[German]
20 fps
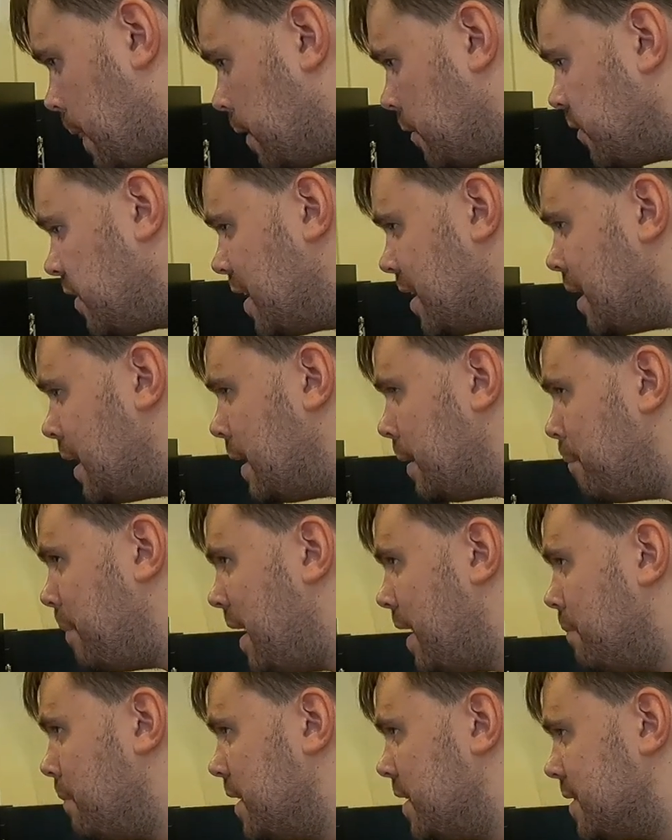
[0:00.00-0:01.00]
Und hier
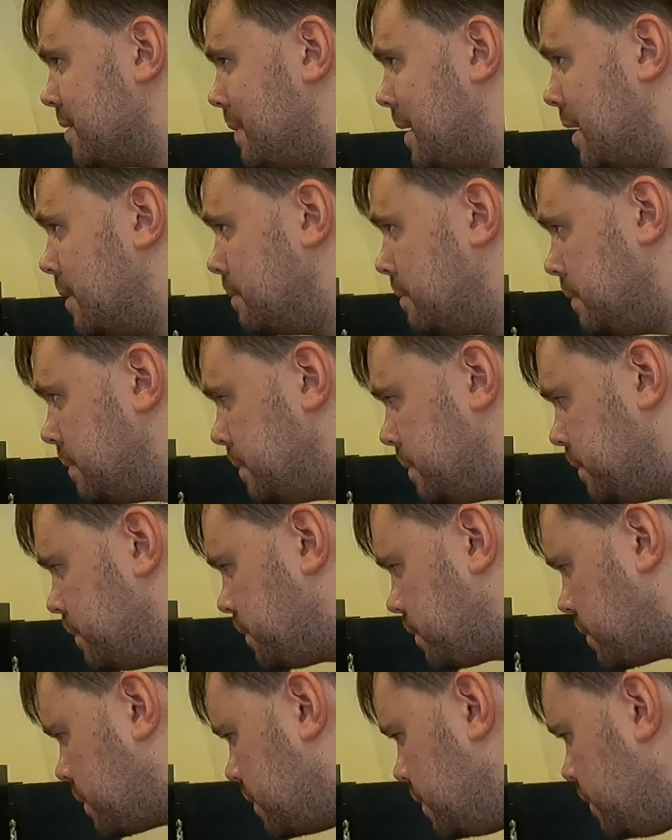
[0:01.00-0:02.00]
beenden wir das einmal.
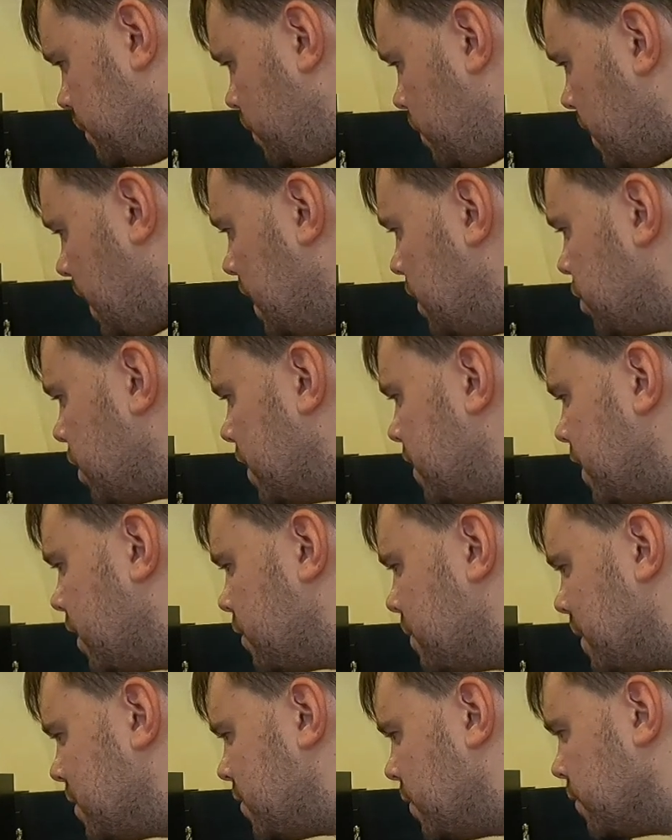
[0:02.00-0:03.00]
Ich schalte die
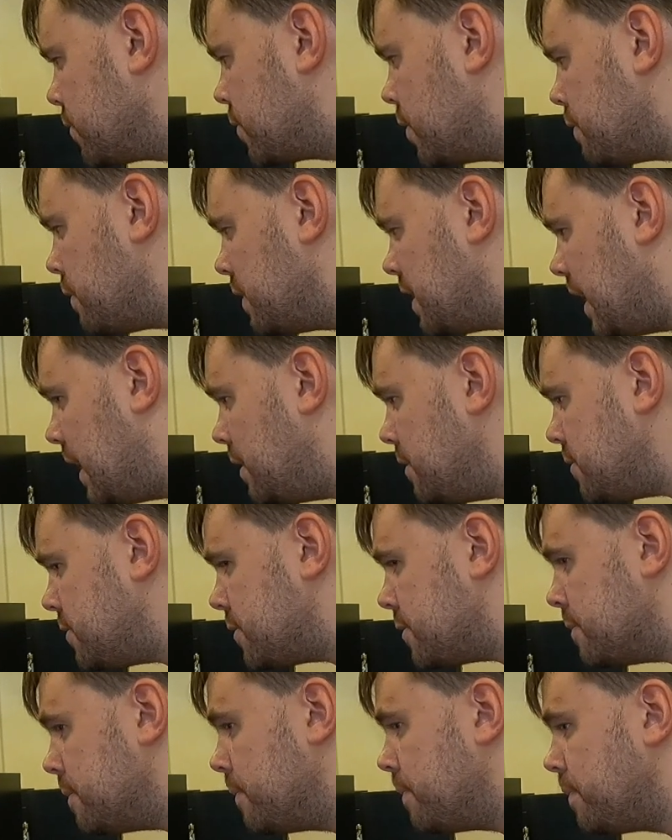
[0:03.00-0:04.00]
Automationscode wieder
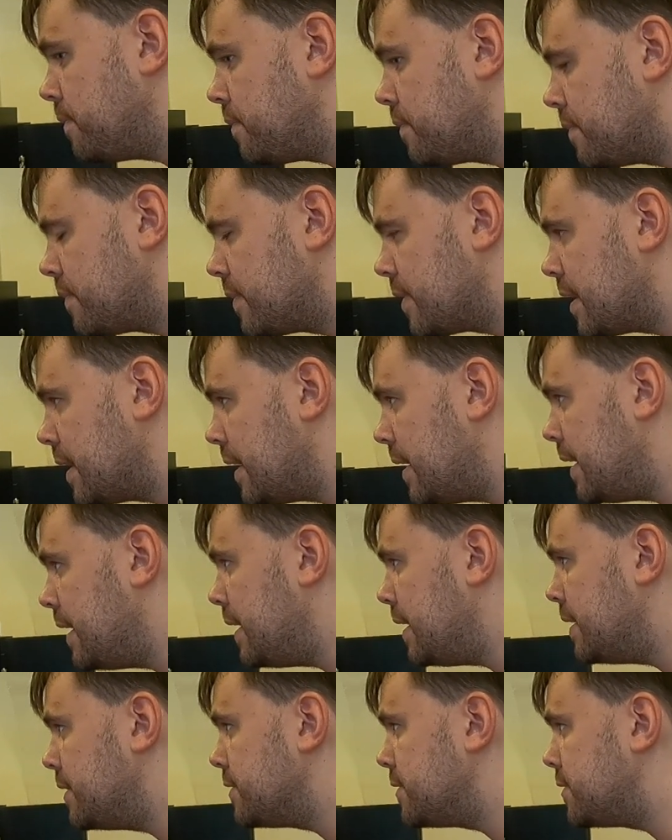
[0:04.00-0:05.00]
aus.
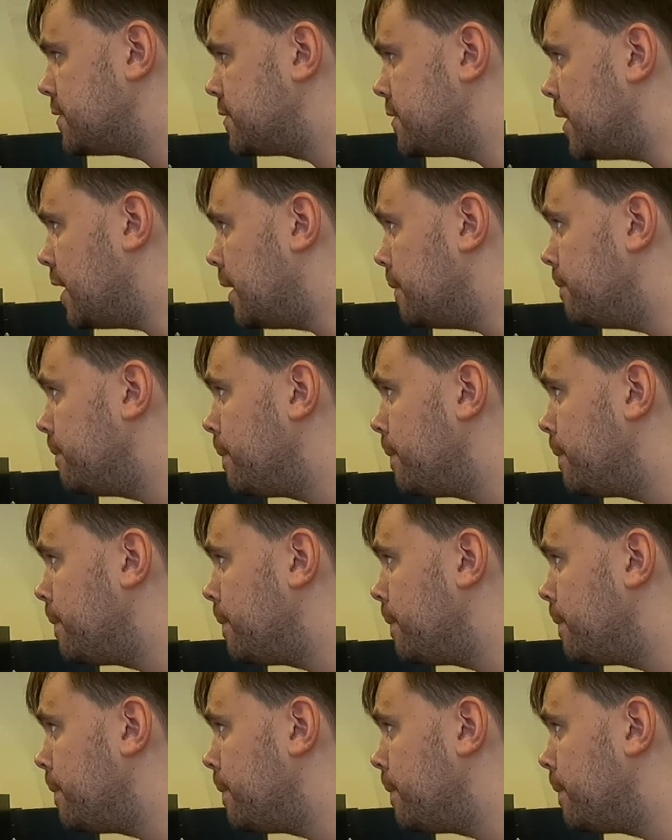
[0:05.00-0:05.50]
Nee, nee, so.